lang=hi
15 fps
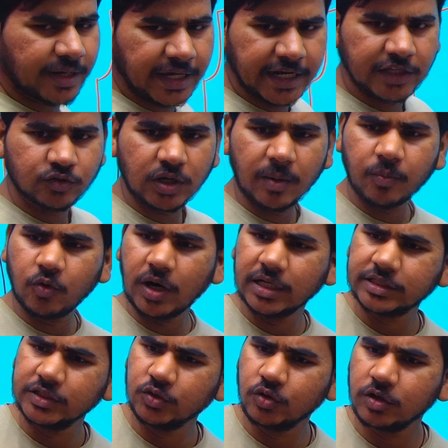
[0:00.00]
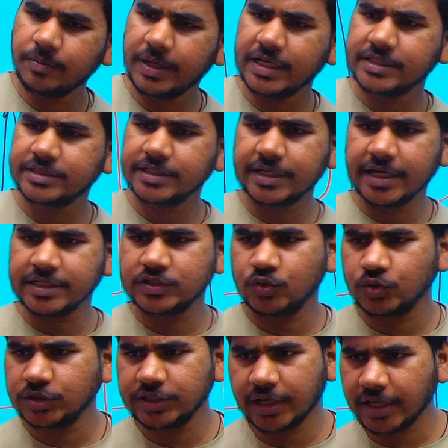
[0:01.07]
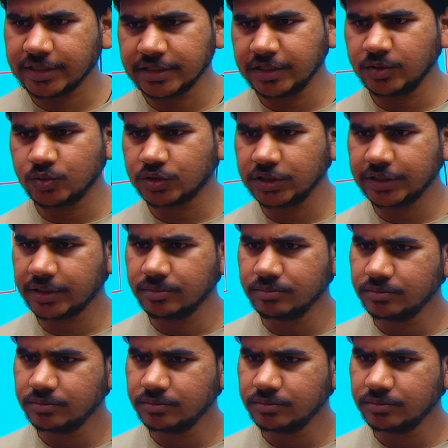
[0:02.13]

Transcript: वगैरह तो आपको आती होगी बैलेंसिंग कैसे होती है कैसे नहीं होती है